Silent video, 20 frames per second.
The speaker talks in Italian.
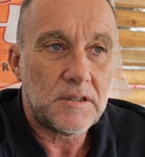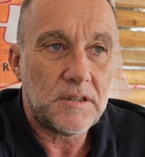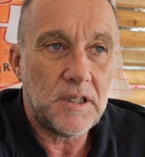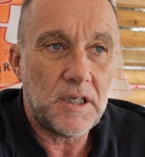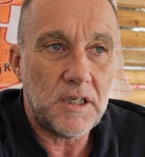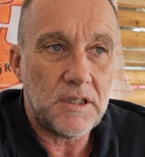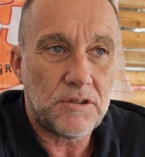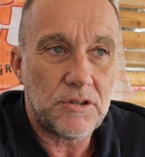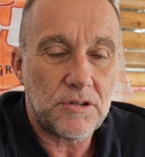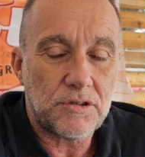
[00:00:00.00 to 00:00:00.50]

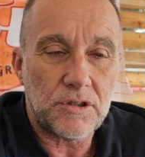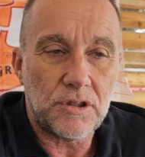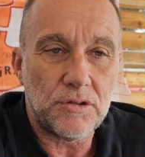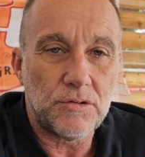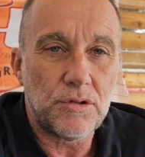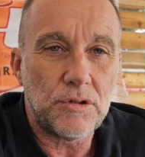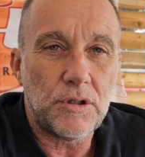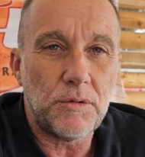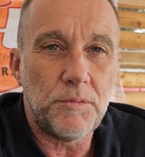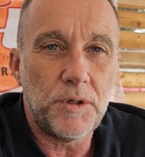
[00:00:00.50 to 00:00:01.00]
Sì, ci sono
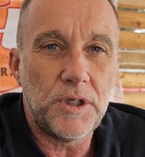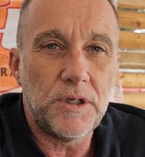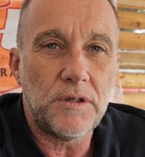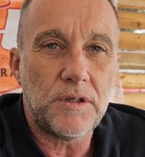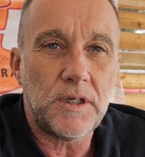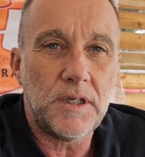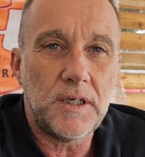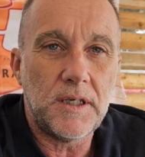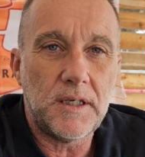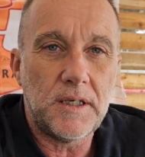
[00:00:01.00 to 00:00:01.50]
tutti i
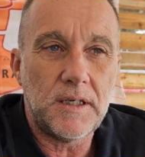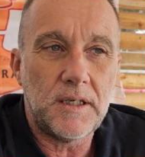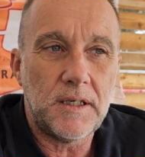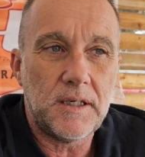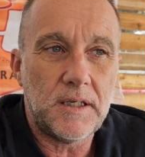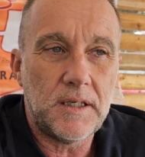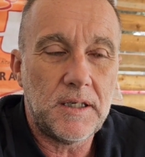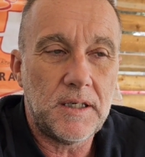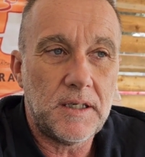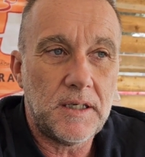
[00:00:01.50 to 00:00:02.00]

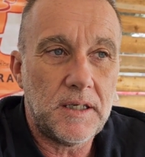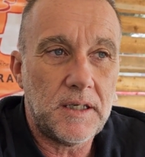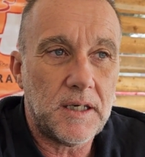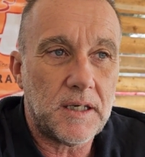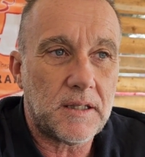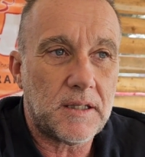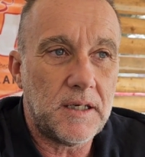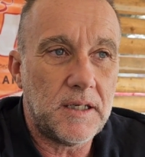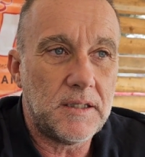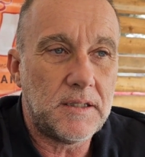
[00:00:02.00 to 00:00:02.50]
migliori
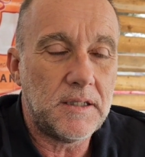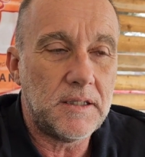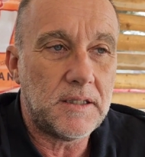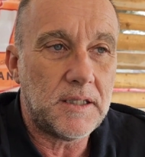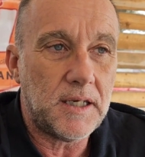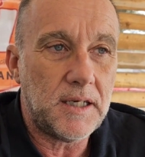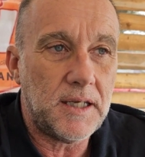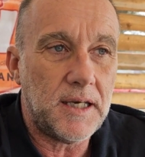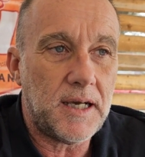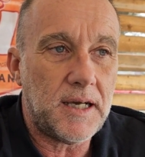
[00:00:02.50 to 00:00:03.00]
atleti
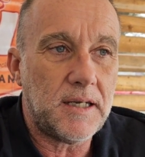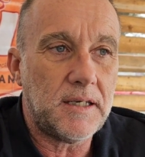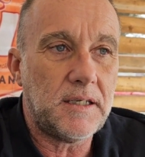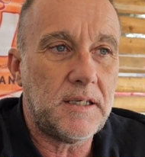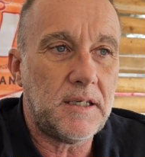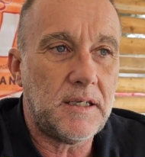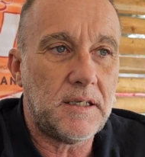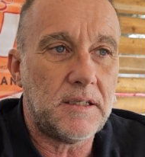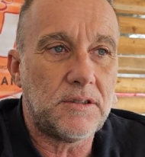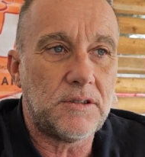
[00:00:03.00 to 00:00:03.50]

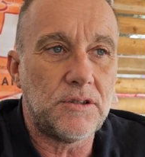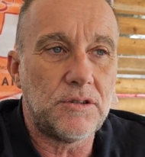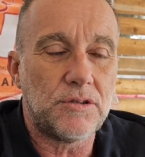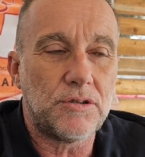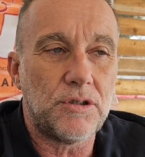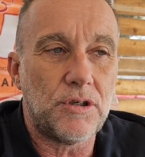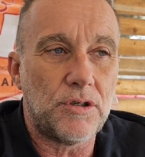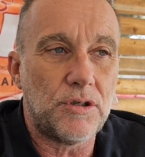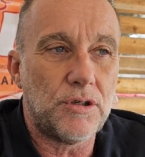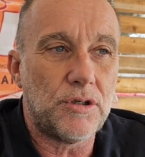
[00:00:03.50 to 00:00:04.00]
italiani, ci
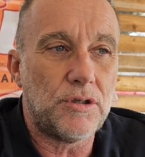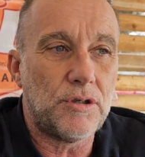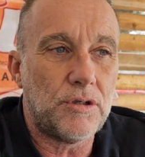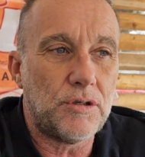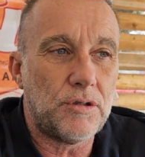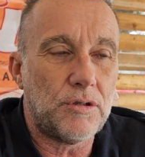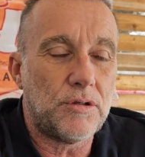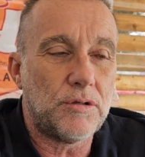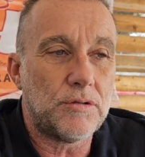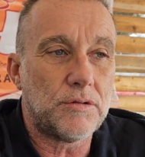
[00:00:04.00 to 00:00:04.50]

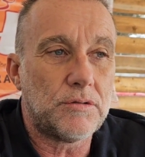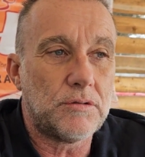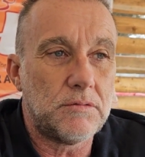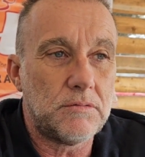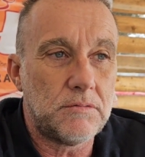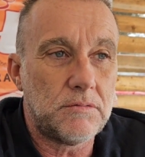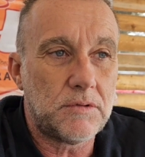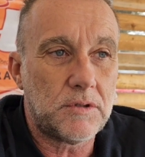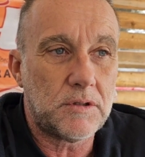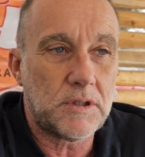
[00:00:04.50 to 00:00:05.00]
sono
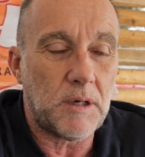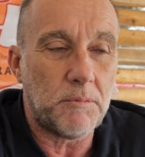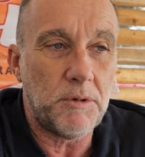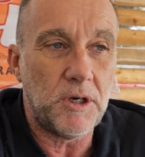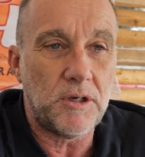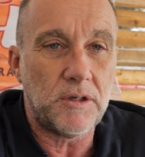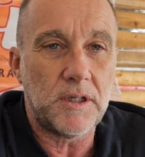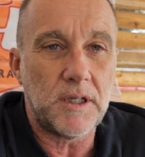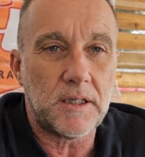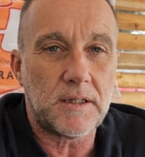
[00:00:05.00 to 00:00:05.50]
un
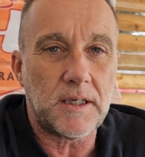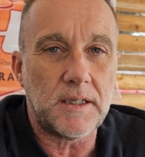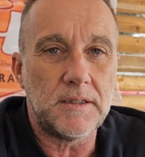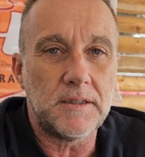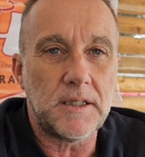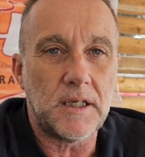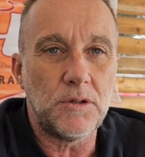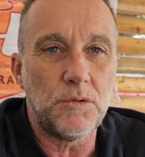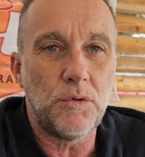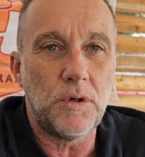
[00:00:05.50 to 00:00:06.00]
tabellone da
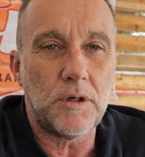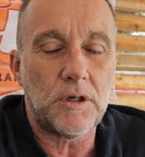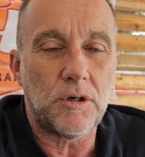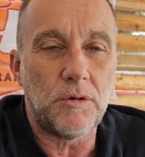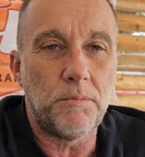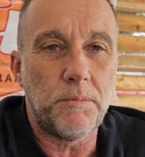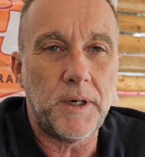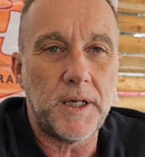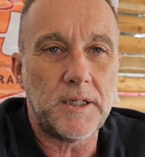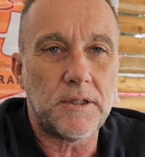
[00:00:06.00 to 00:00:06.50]
32
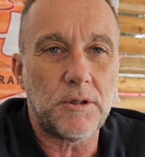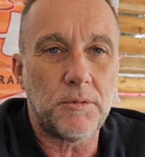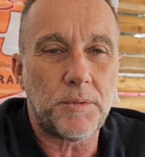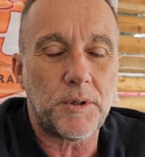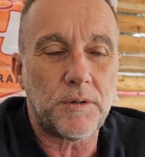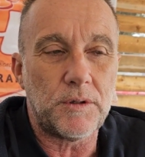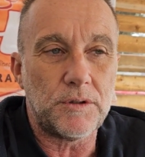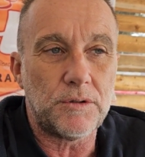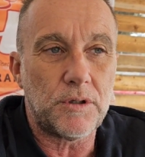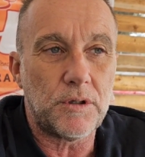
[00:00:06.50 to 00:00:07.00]
completo
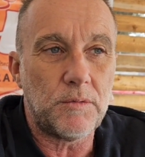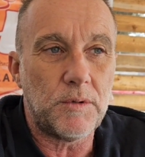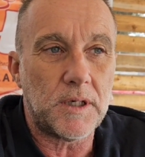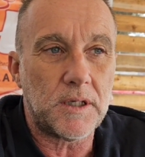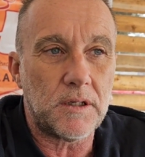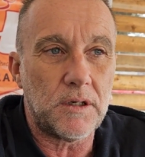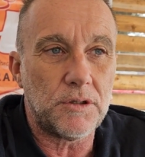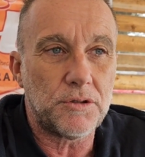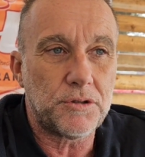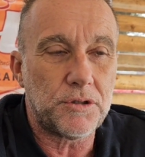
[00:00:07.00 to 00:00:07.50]
per quanto
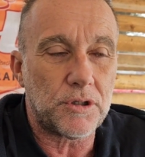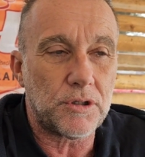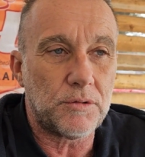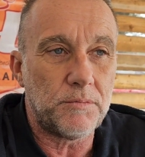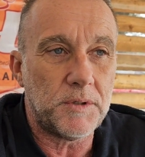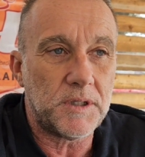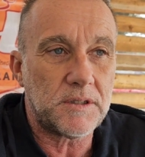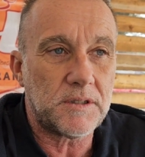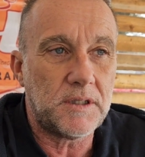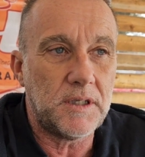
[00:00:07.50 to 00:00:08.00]
riguarda lo short
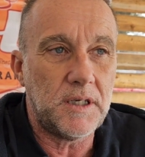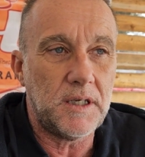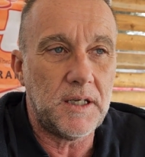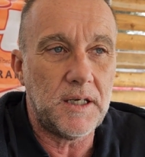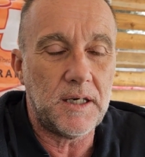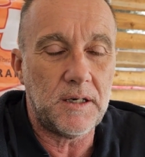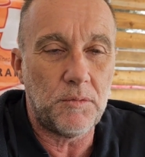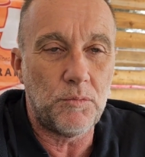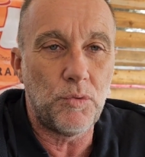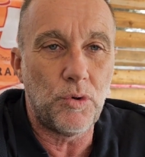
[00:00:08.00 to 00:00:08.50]
maschile
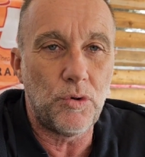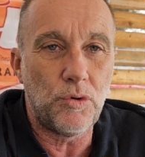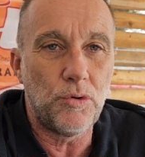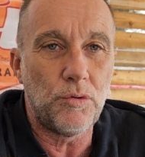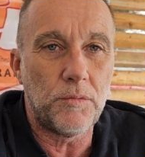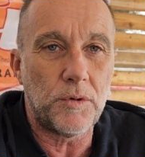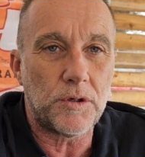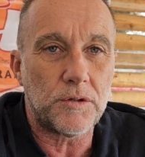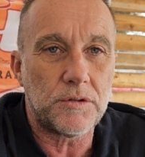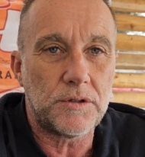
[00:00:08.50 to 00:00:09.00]
è un buon
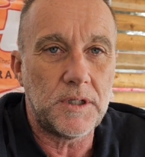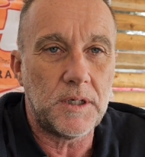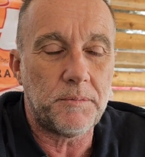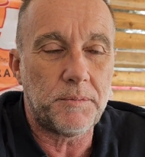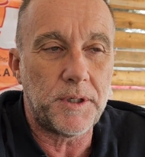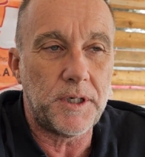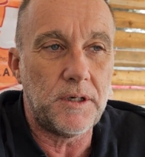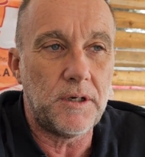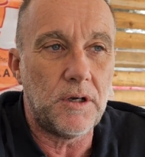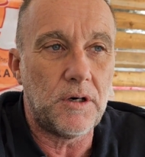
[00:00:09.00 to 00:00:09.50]
numero sia
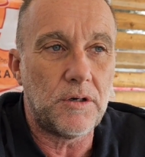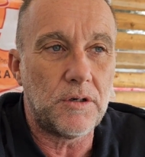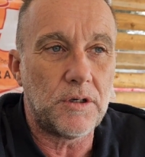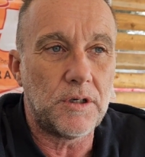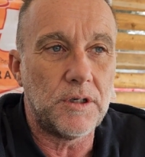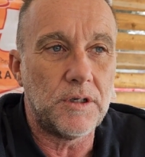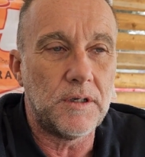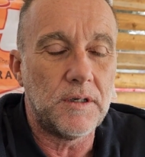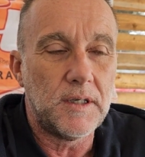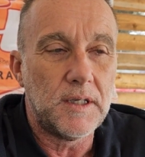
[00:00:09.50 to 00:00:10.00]
per il
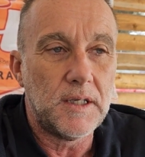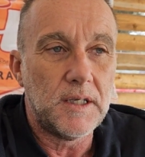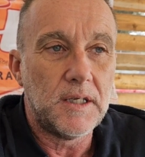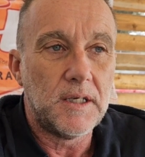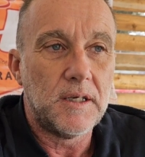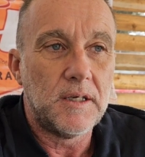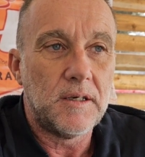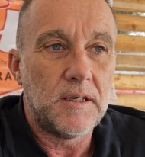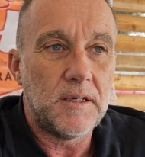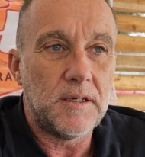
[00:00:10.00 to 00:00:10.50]
long
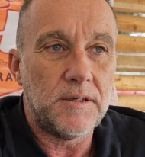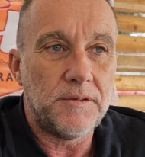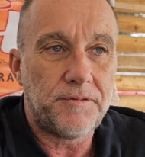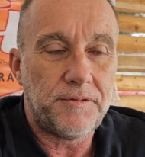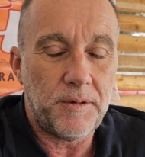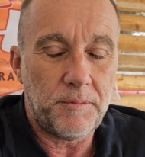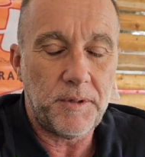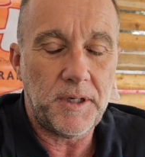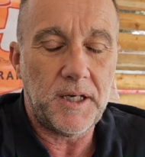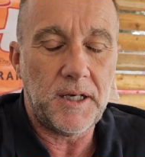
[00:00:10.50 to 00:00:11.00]
eh,
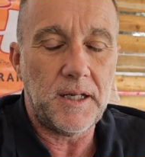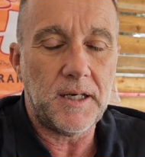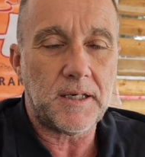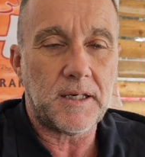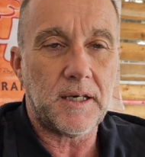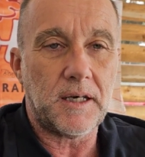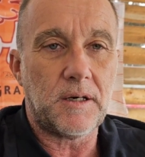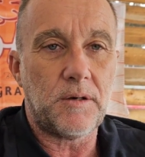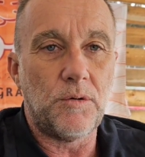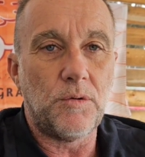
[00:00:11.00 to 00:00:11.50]
femminile
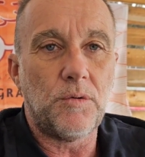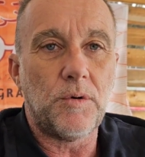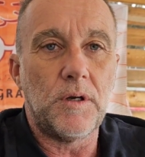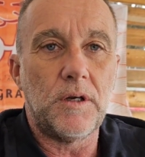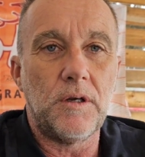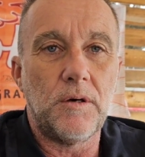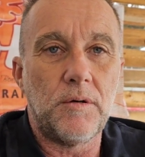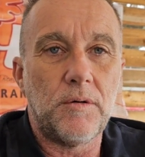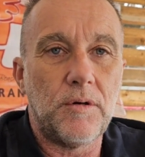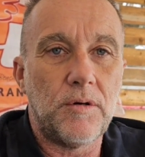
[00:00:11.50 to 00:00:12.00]
che con
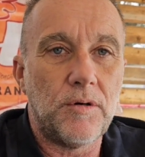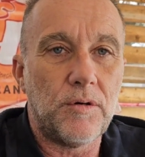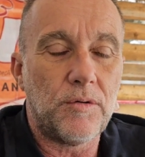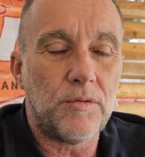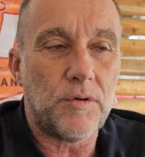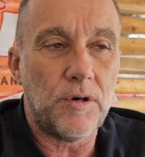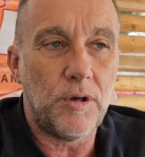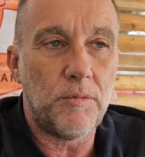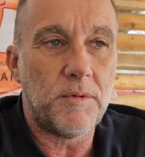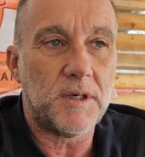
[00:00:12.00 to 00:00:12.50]
quello,
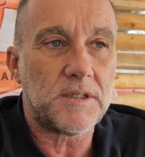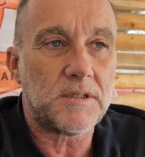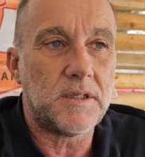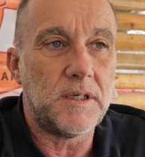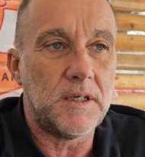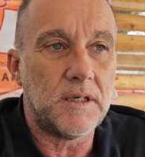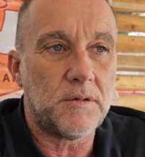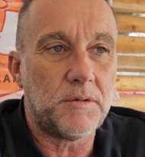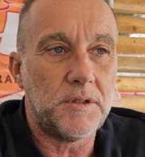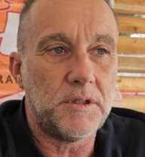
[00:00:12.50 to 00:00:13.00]
quello
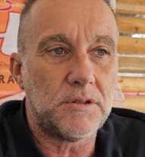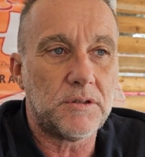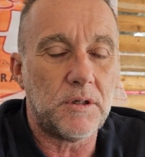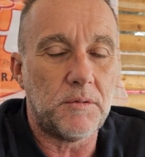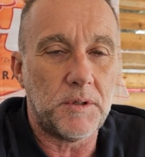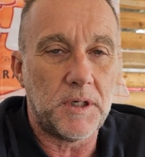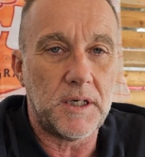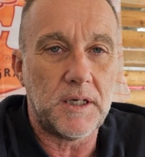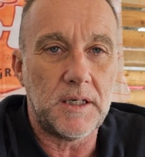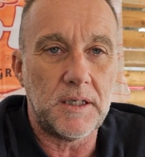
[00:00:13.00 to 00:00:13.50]
maschile, quindi
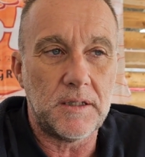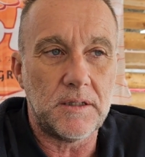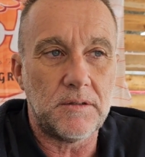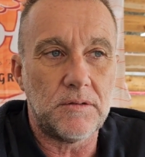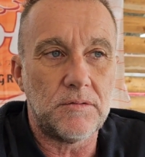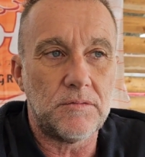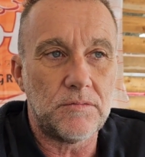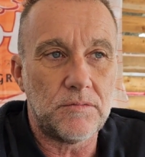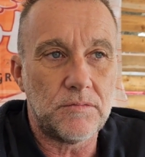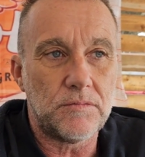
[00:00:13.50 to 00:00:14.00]
insomma
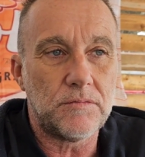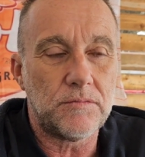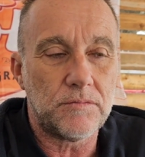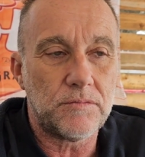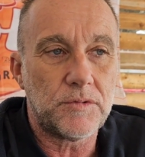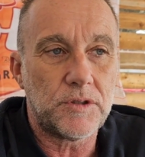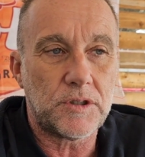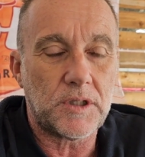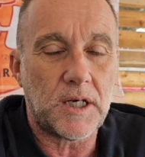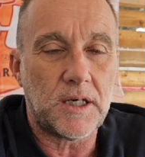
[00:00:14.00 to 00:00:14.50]
un,
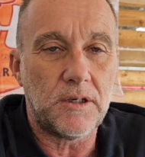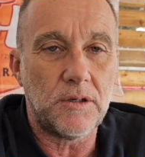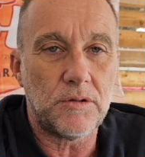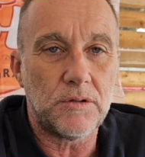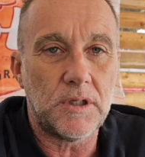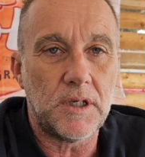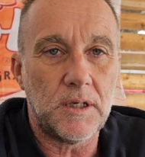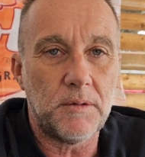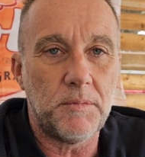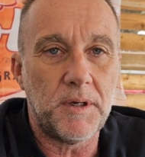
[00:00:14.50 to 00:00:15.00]
ci saranno
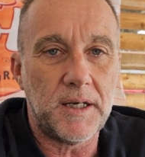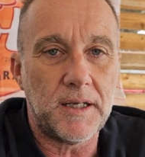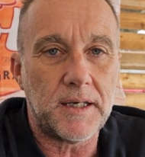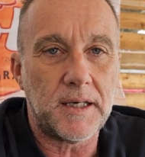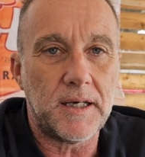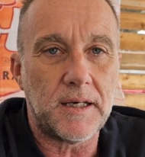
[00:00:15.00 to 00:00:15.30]
delle belle